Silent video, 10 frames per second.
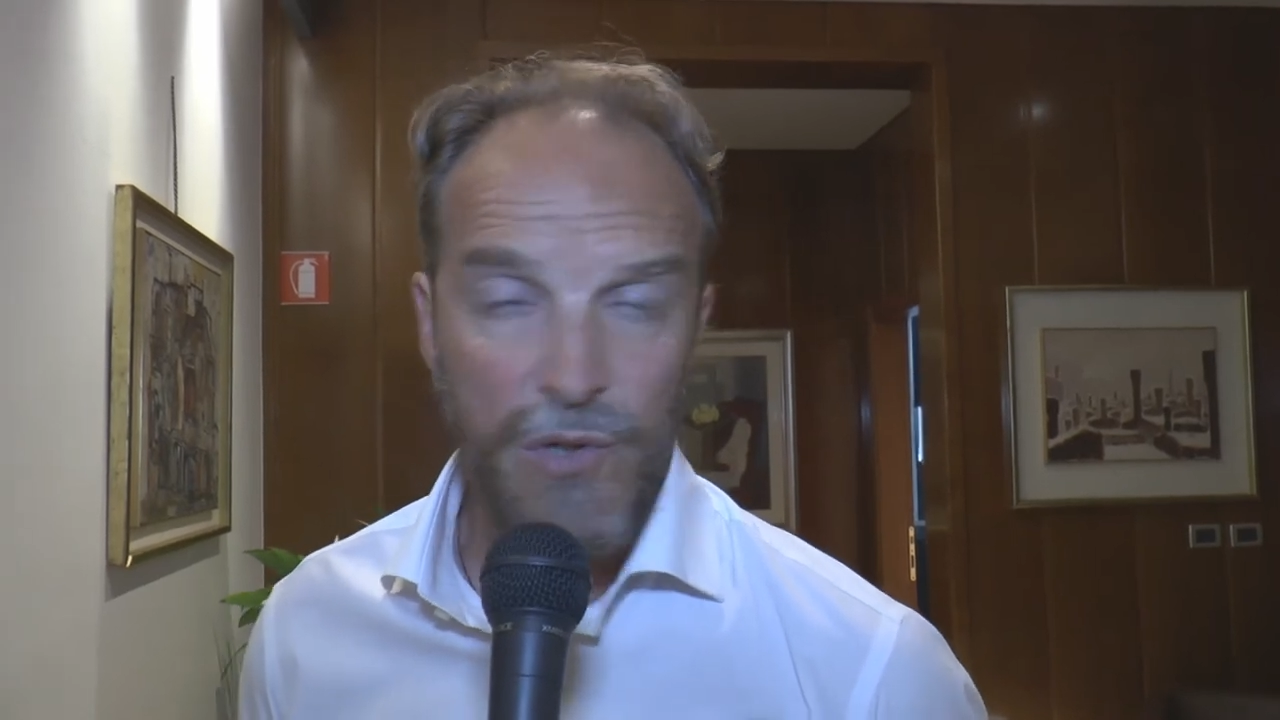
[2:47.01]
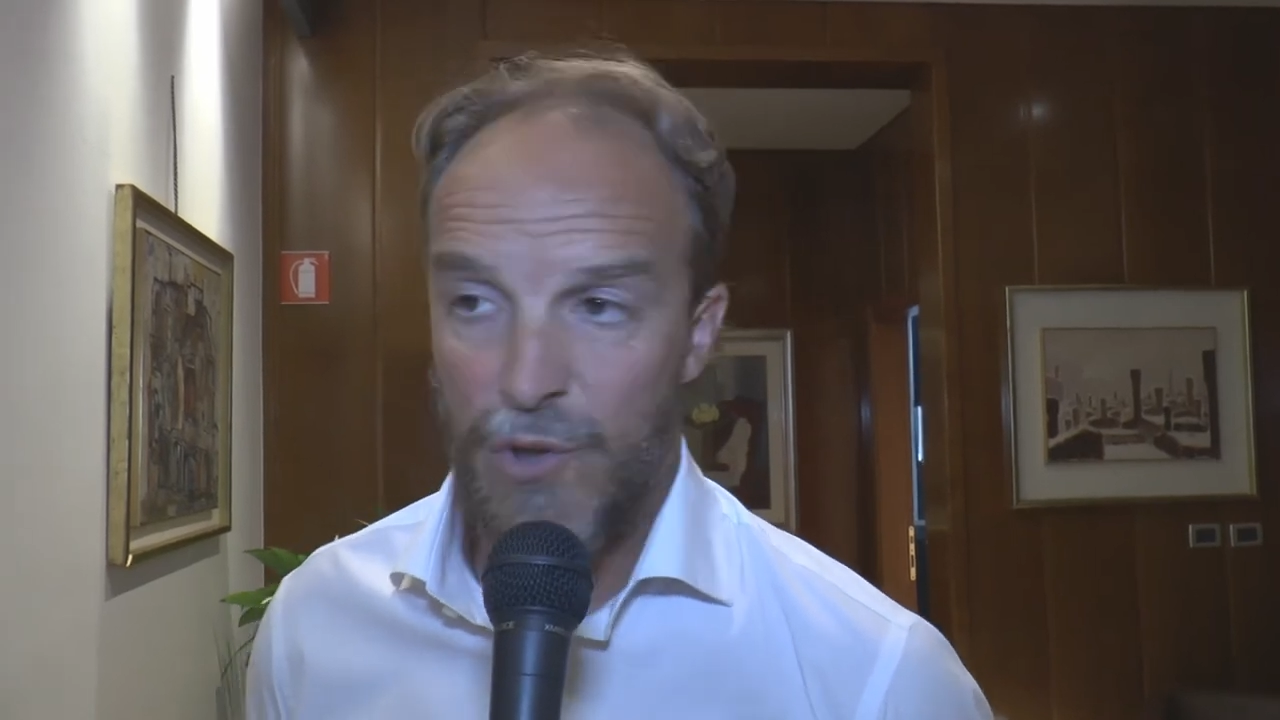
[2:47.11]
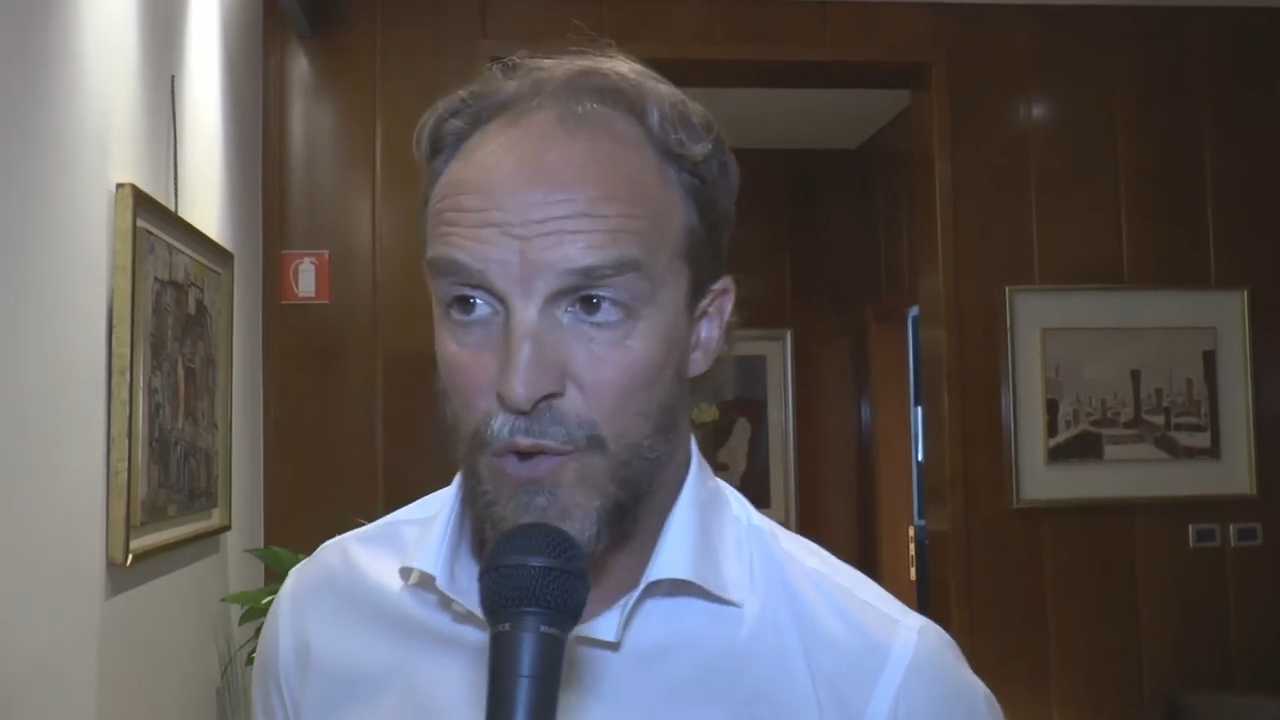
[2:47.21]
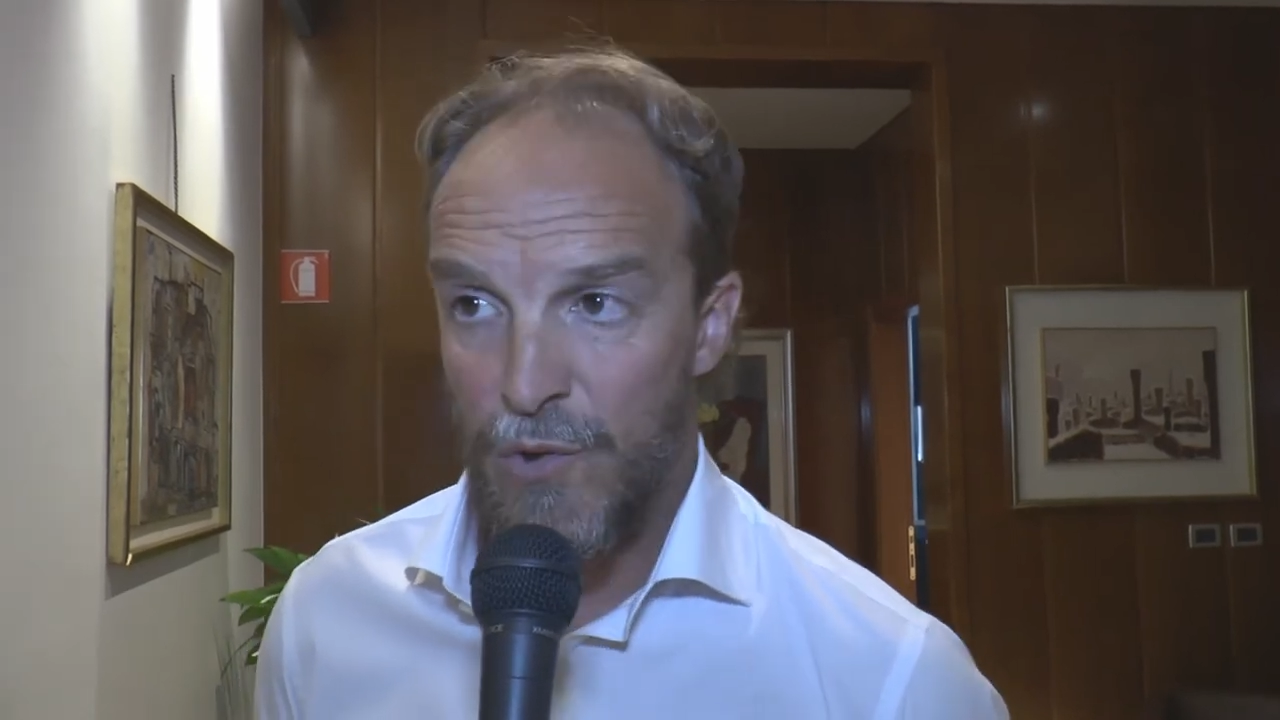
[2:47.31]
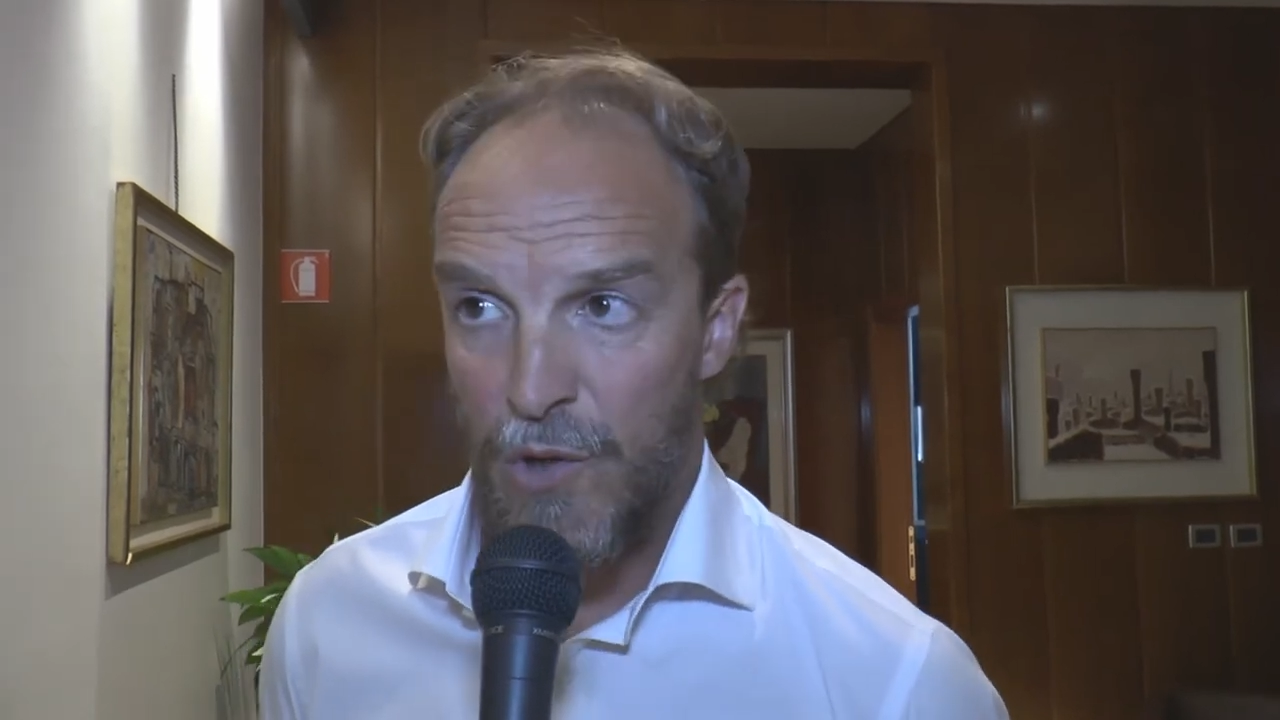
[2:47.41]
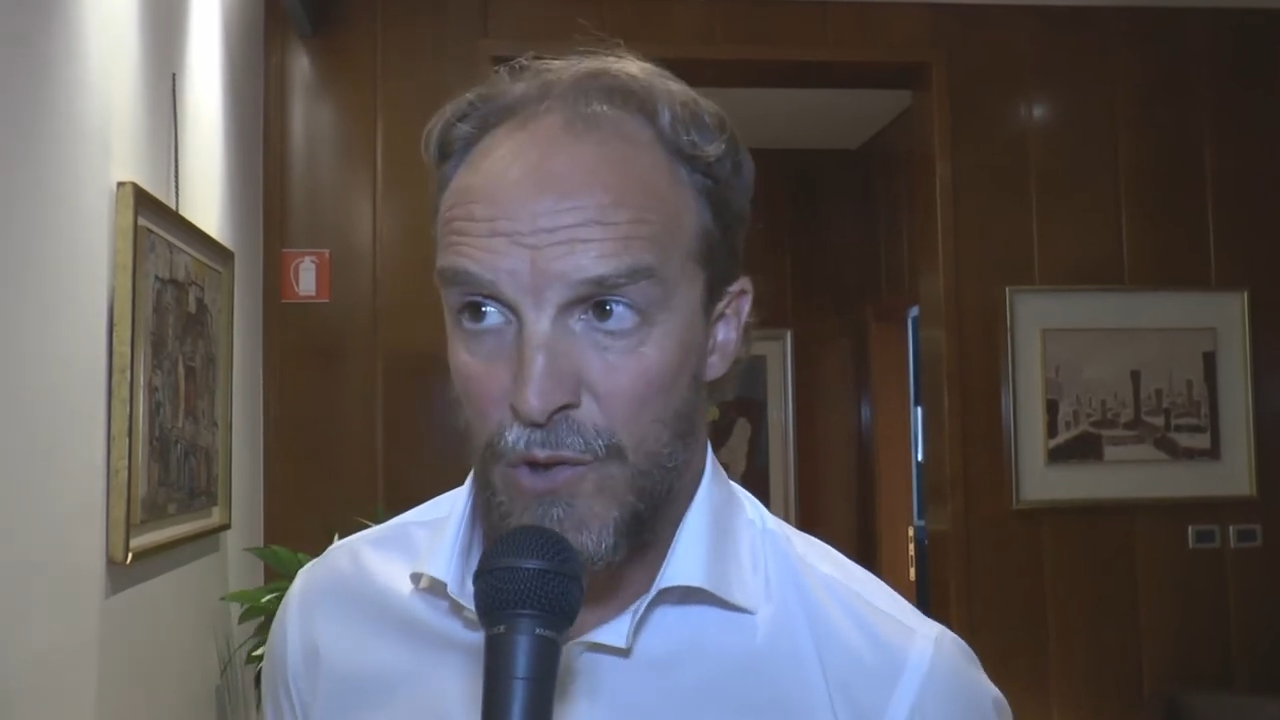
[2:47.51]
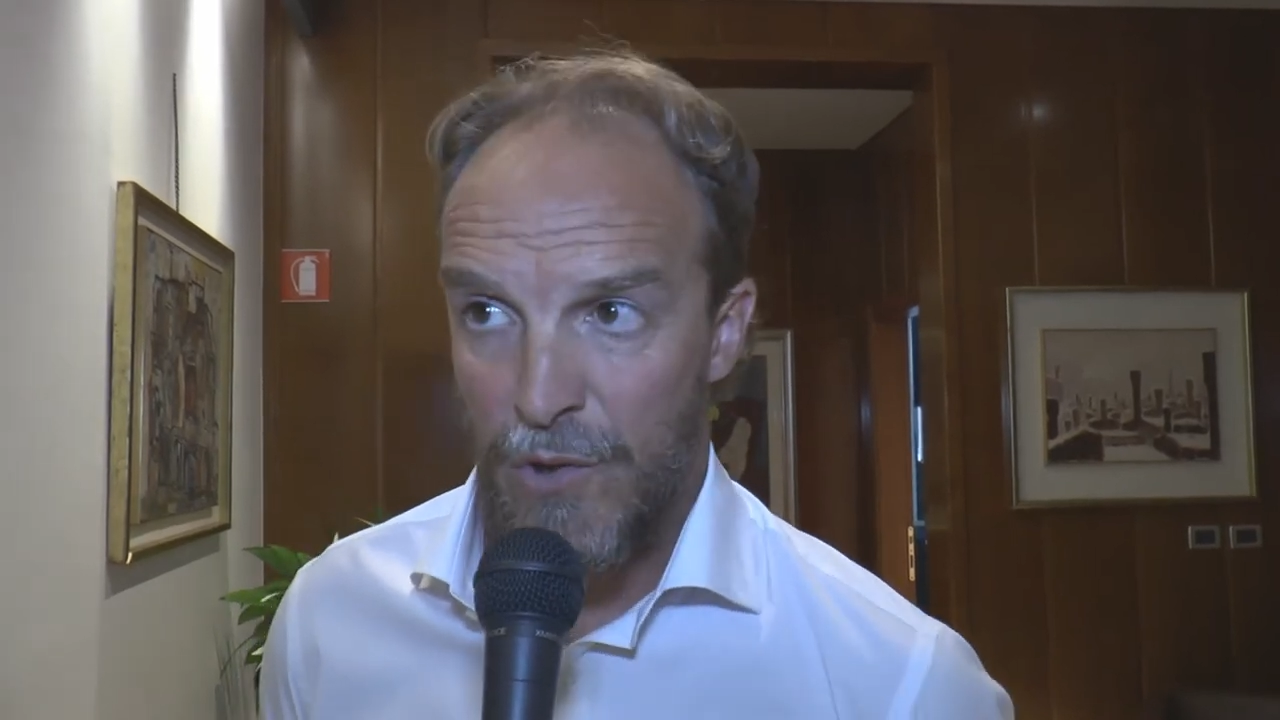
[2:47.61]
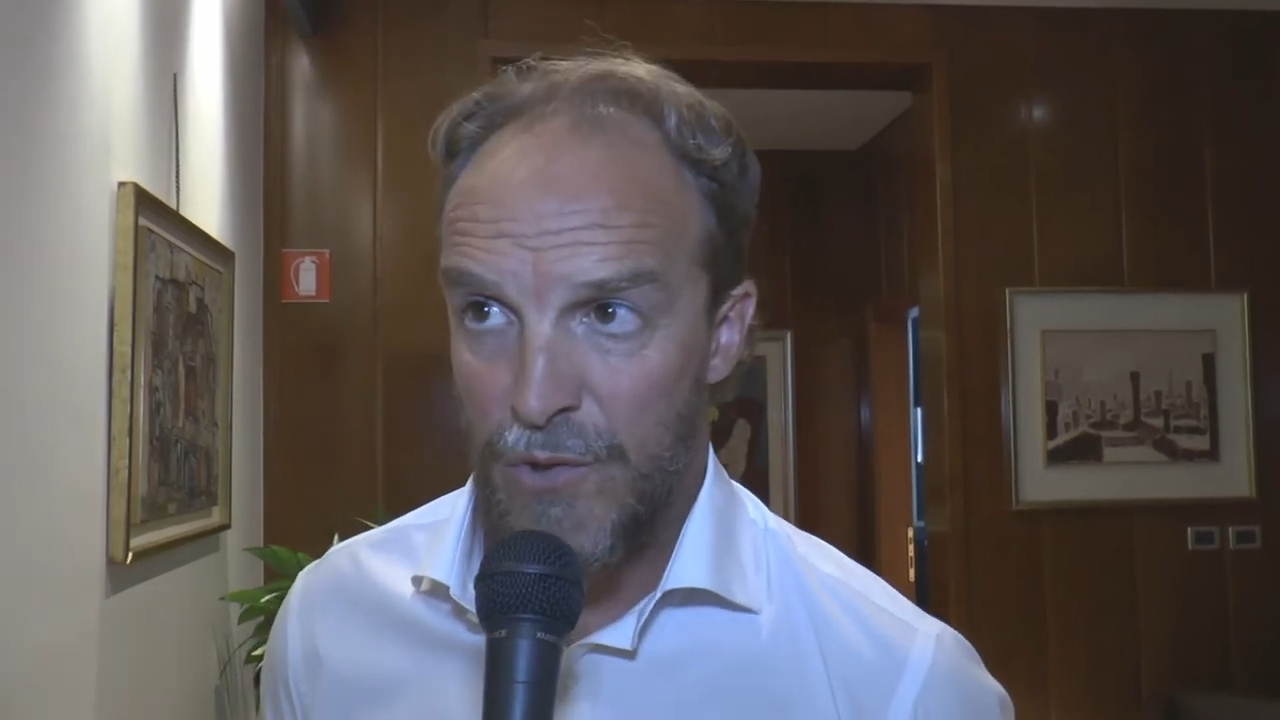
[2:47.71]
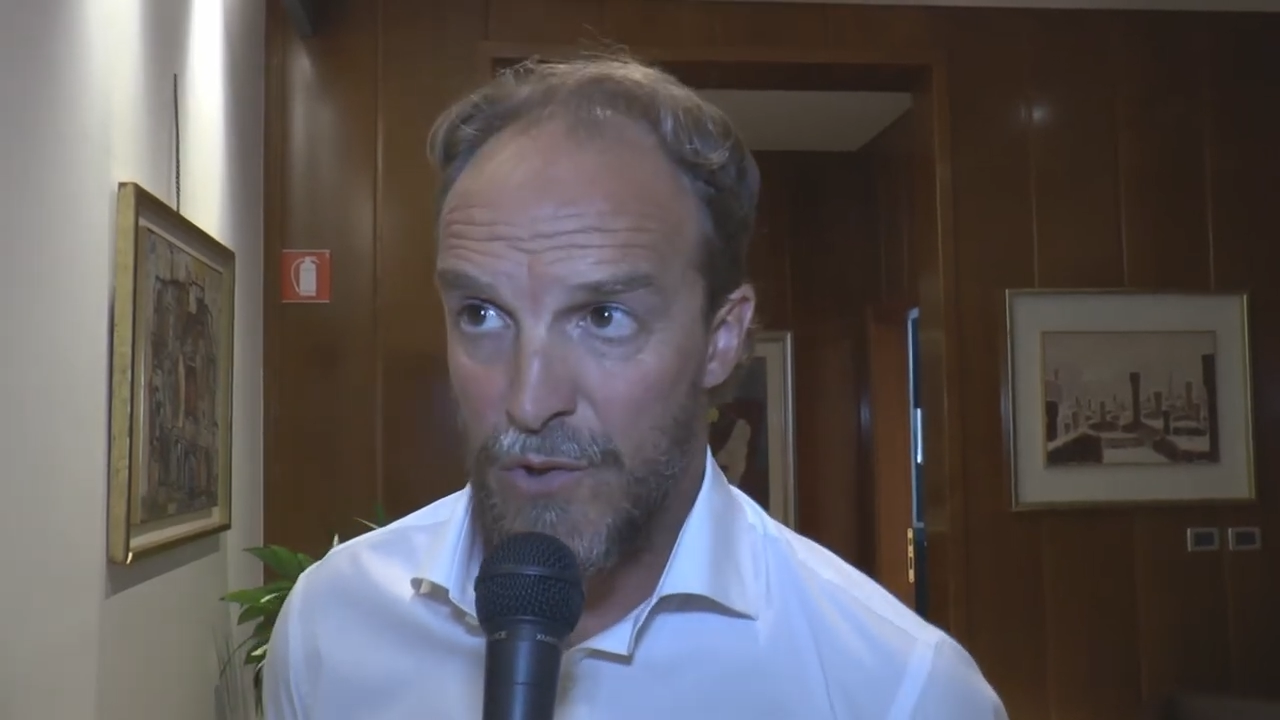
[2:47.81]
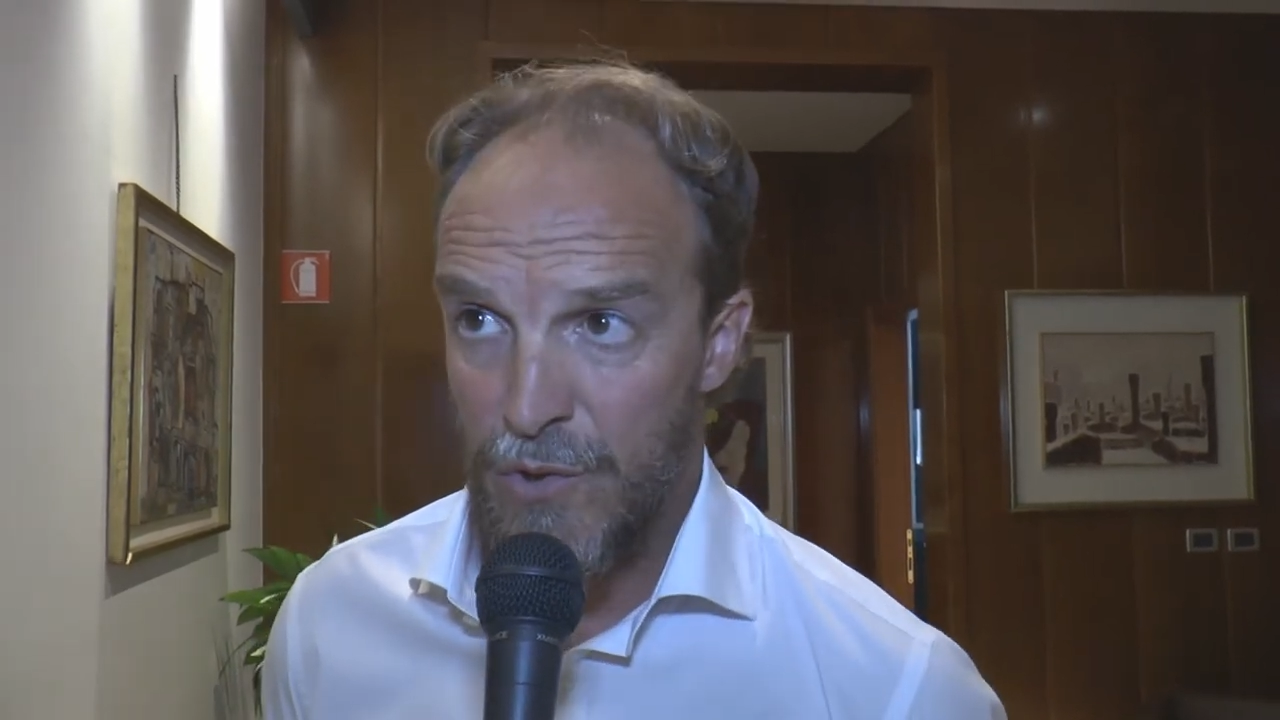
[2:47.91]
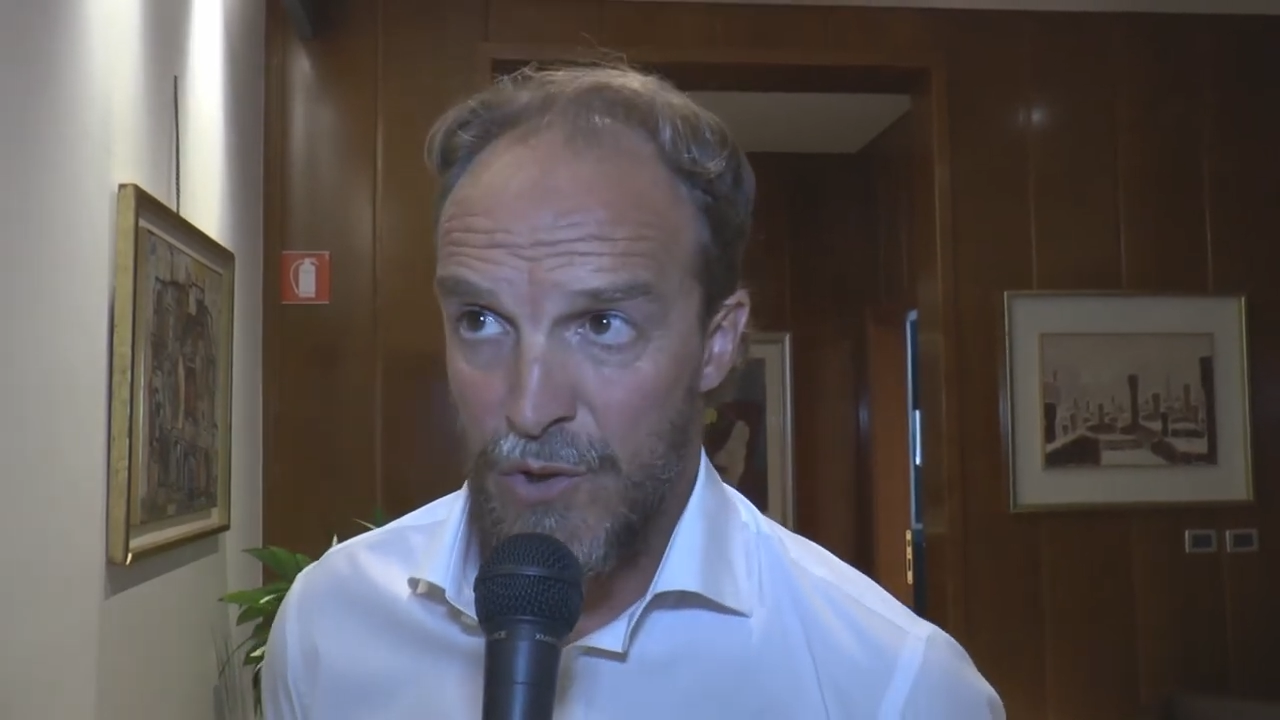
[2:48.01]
sotto sono,